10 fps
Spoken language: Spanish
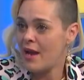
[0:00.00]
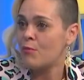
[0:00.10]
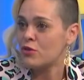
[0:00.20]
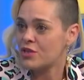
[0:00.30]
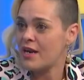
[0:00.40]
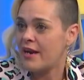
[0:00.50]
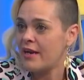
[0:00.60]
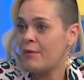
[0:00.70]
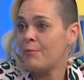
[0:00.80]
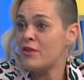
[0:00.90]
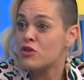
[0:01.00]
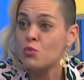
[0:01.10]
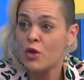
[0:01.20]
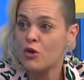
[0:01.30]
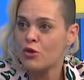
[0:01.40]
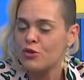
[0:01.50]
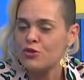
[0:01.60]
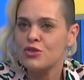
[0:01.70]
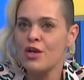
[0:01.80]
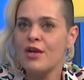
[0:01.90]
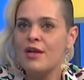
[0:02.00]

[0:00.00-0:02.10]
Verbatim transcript: era mostrar en vídeos muy cortos